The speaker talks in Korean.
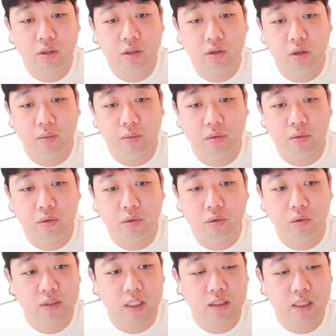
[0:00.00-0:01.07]
없고
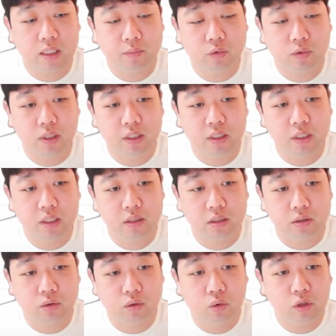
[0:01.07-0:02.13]
상담
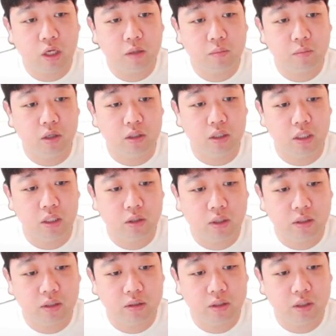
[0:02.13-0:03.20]
관리에는 고객명이
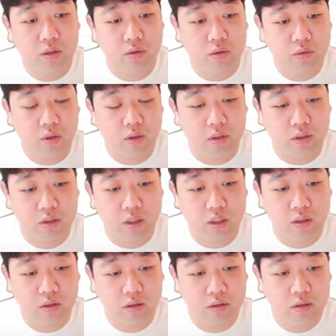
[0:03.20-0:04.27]
관계형으로 되어
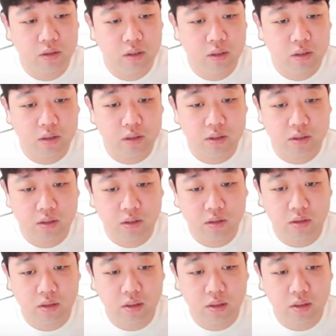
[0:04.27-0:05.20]
있네요. 그래서 이